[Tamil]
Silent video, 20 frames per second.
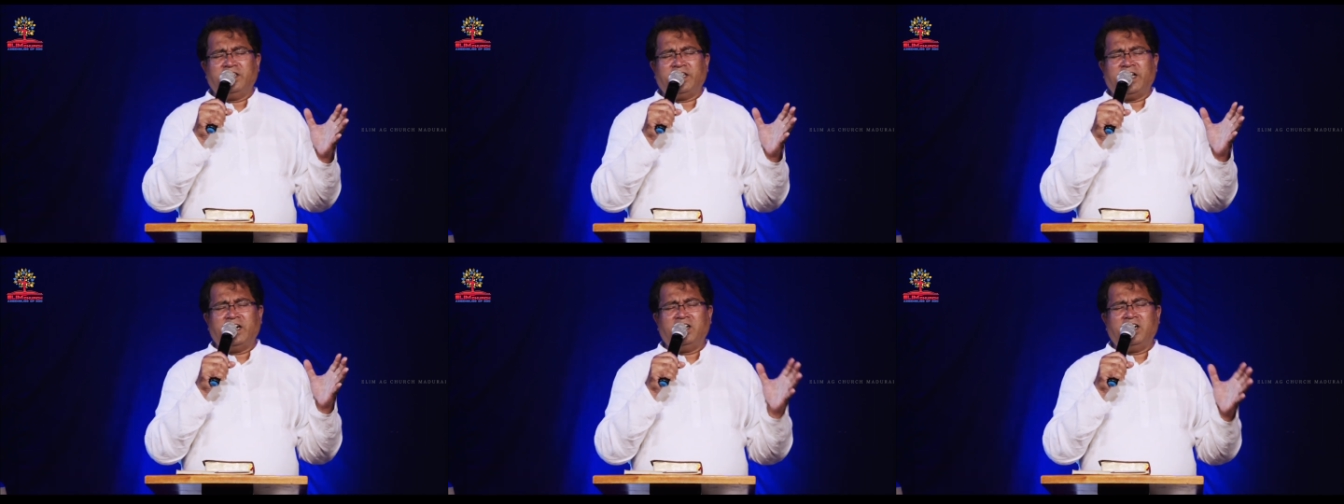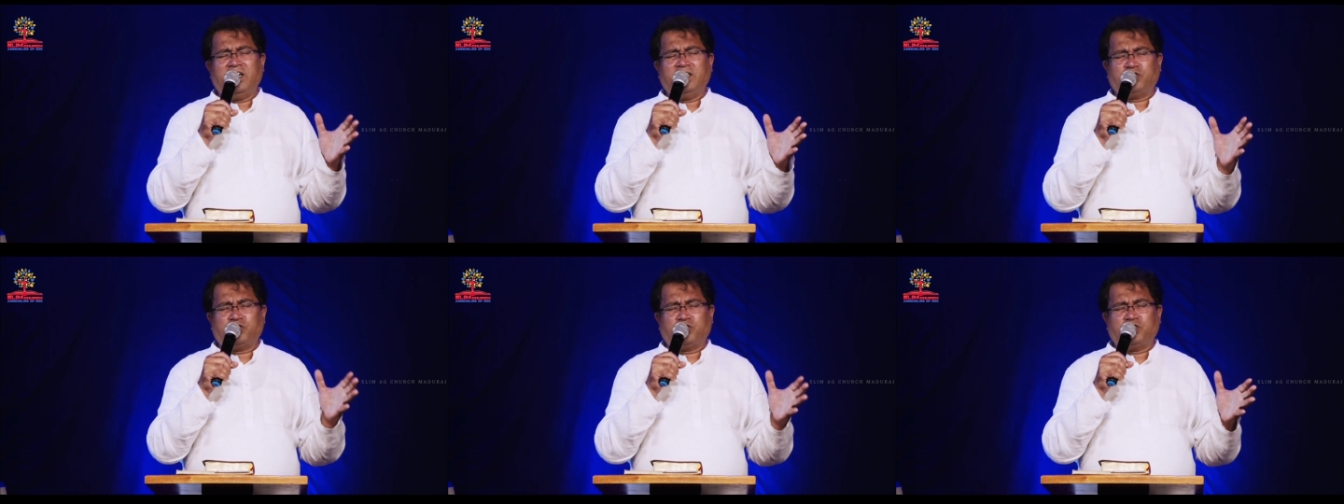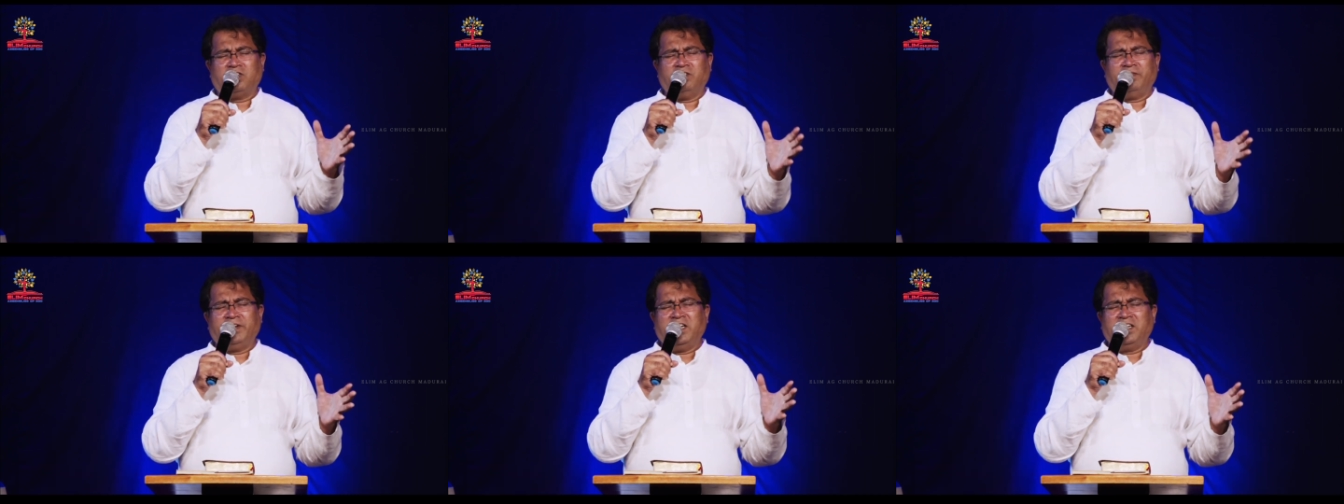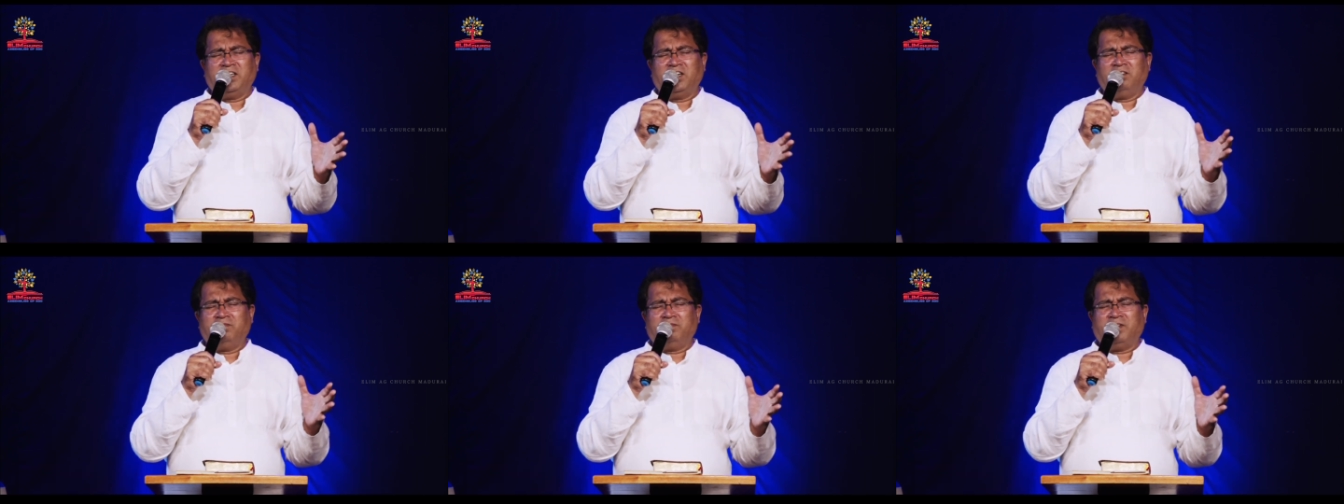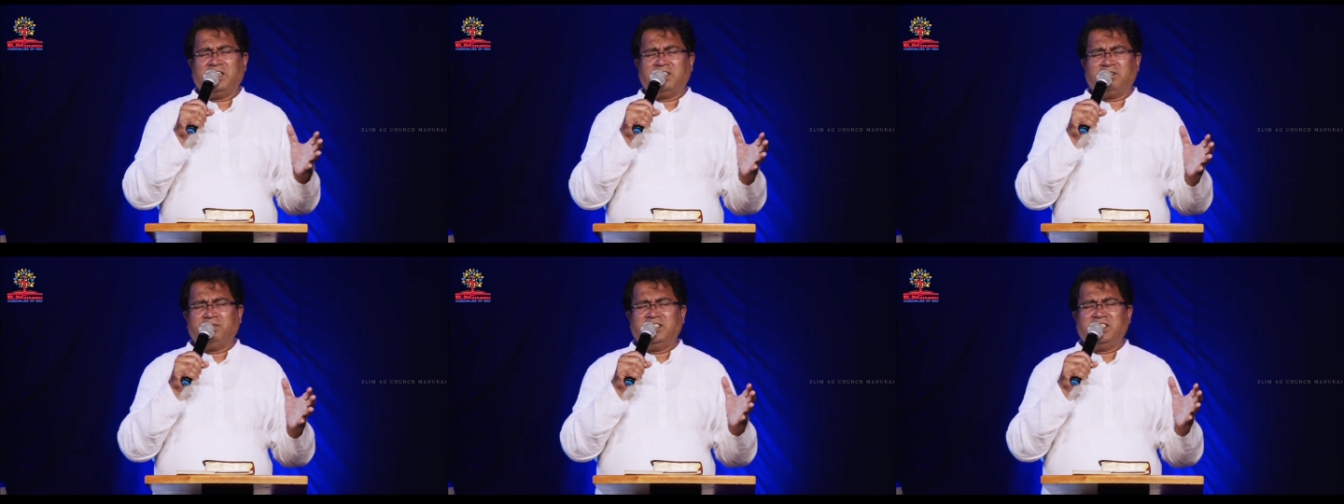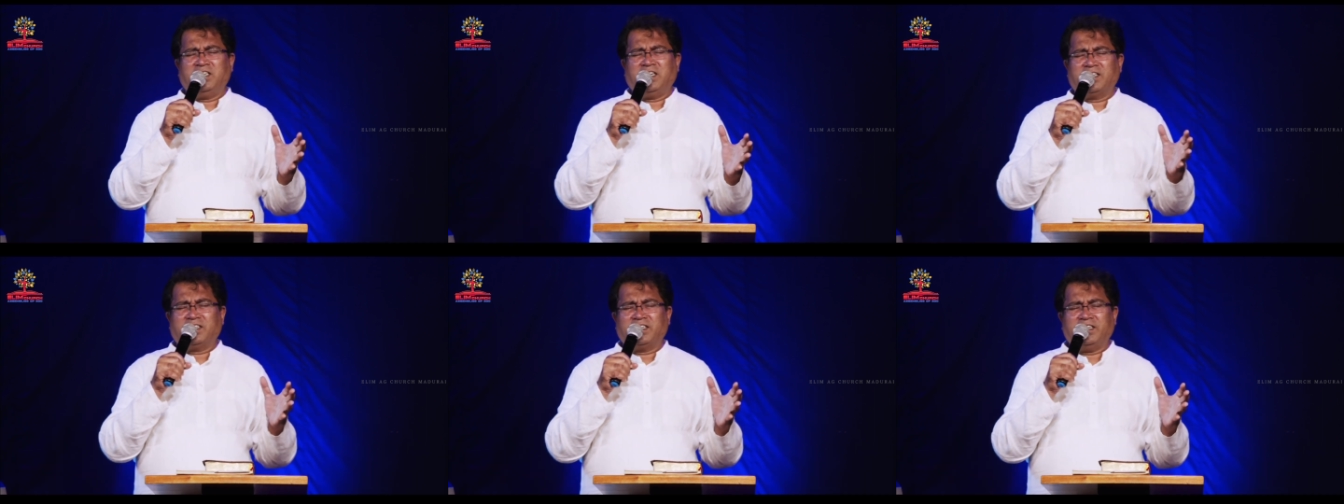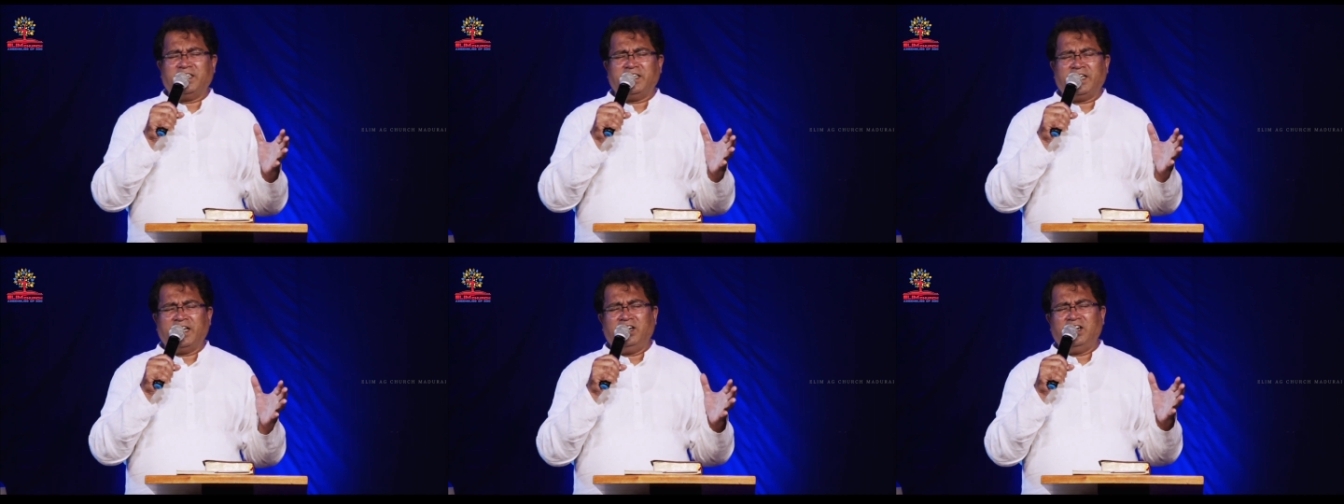எல்லா சுகவினங்கள் மாறுவதாக
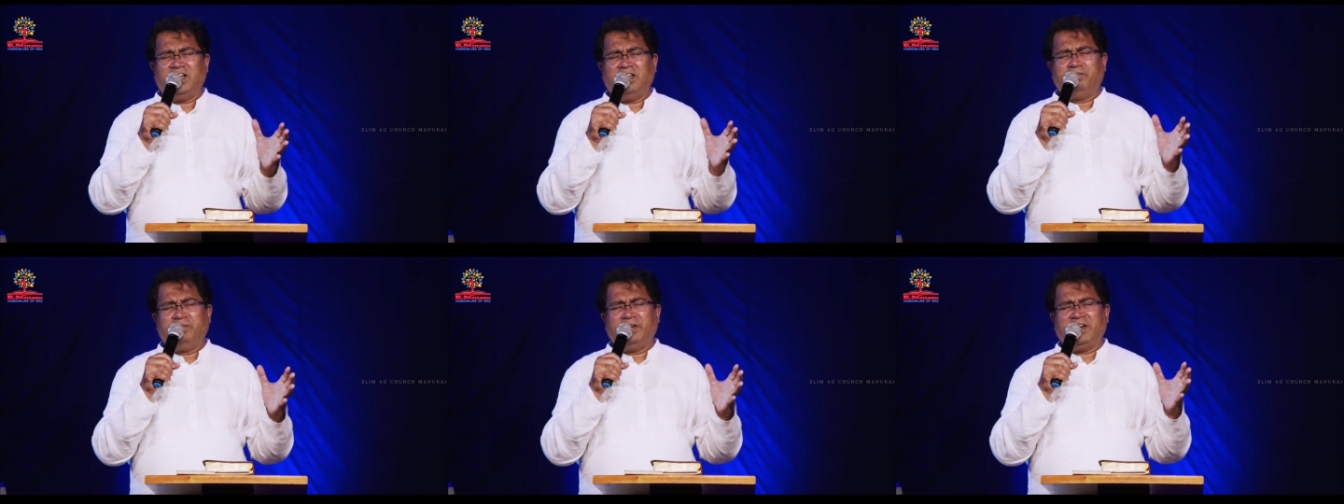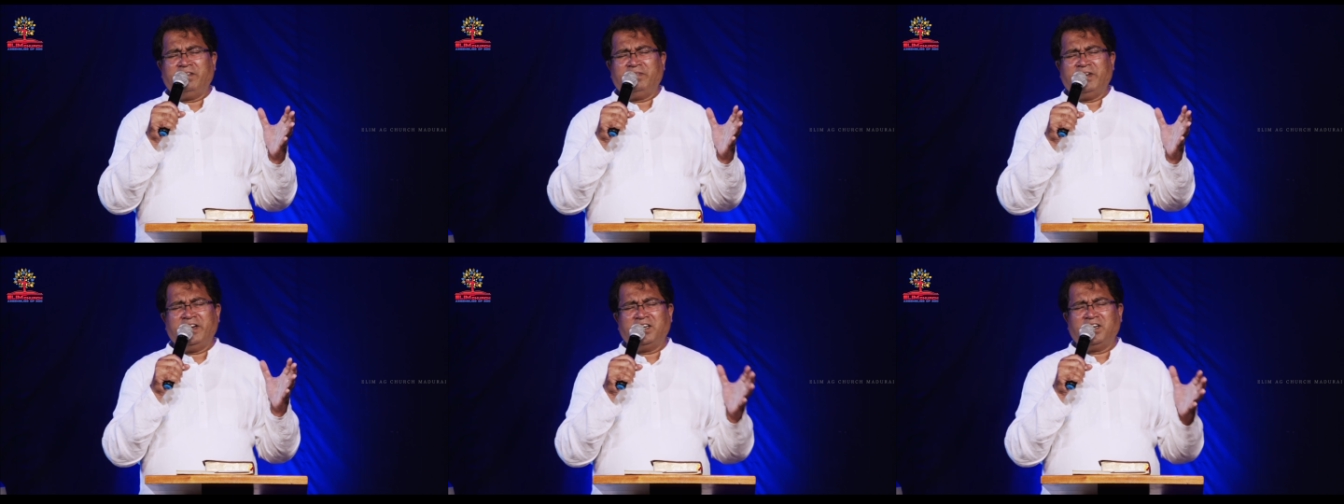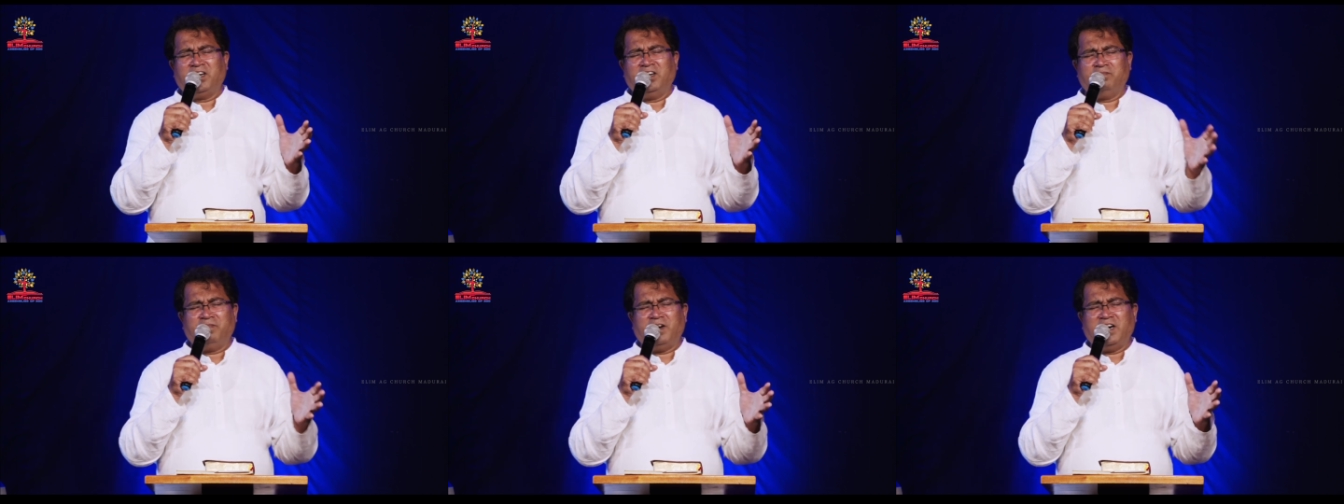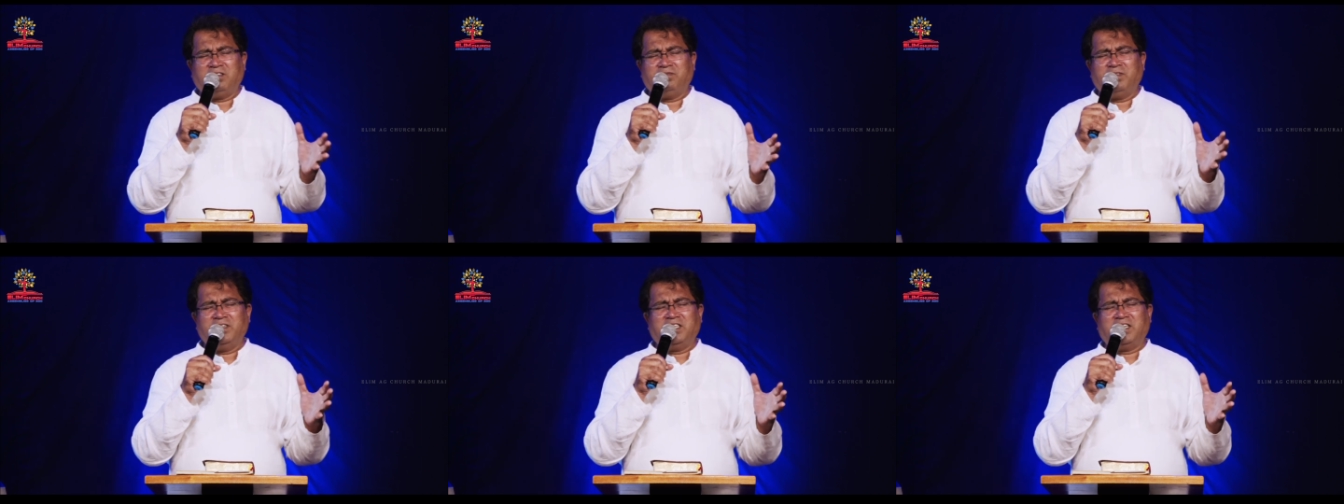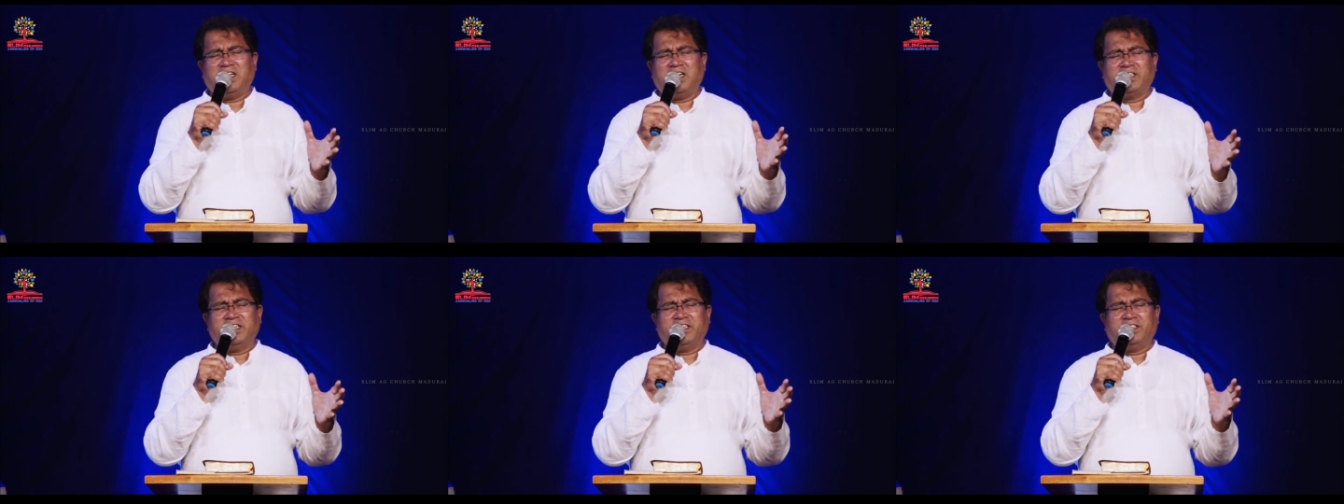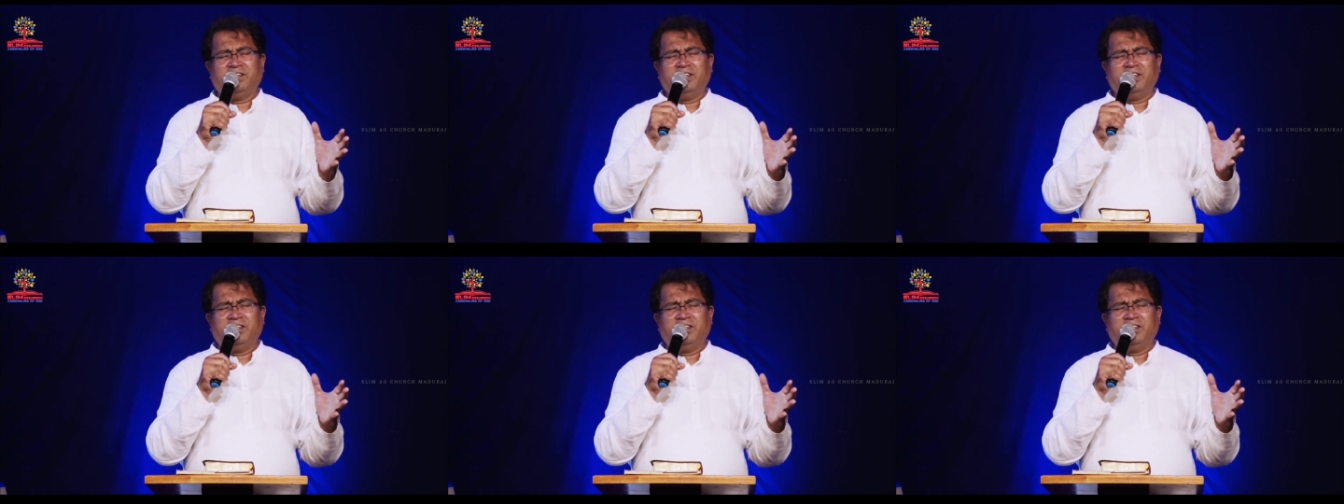எல்லா பலவினங்கள் மாறுவதாக